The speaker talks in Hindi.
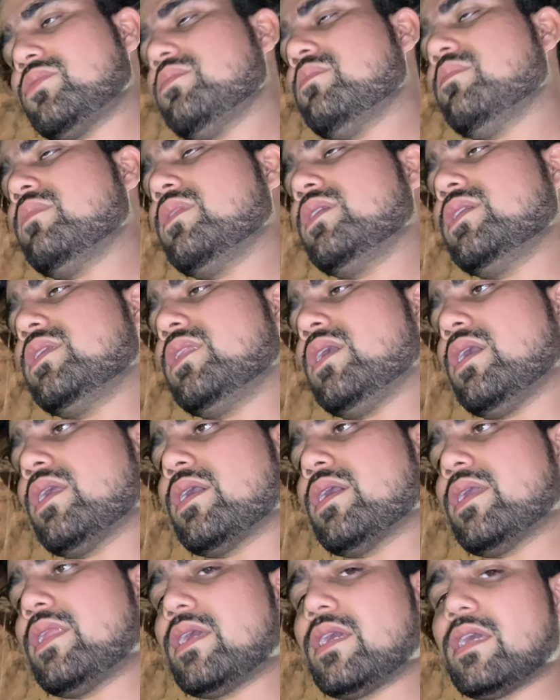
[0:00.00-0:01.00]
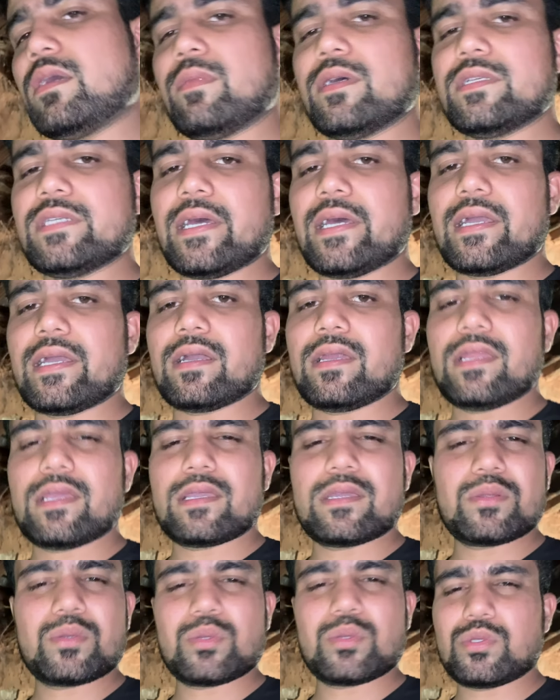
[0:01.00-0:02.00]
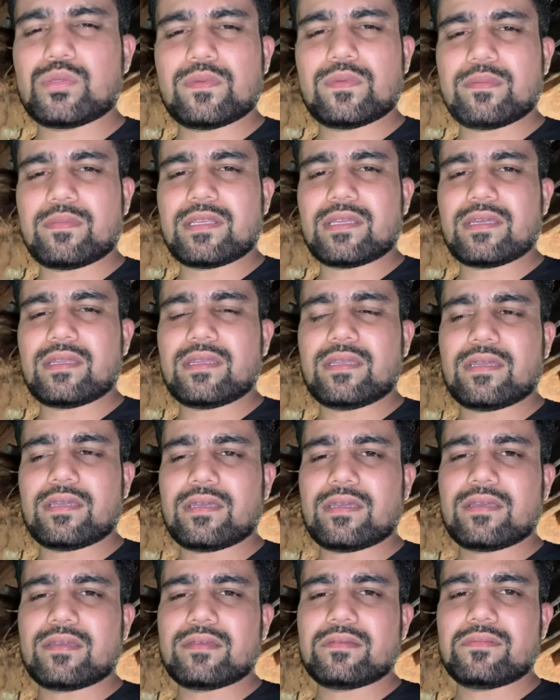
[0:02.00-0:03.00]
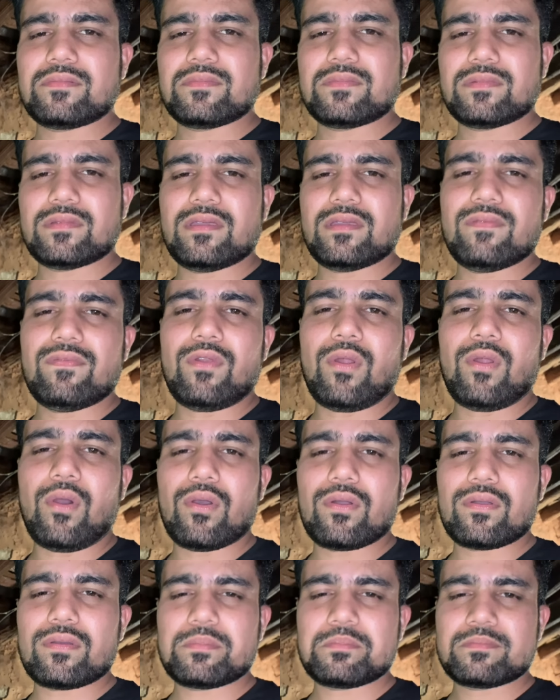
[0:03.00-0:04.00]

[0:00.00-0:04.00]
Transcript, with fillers: मज़ेदार करेंगे मज़ा आएगा लेकिन कुछ भी मज़ा नहीं आया ये ब्लॉग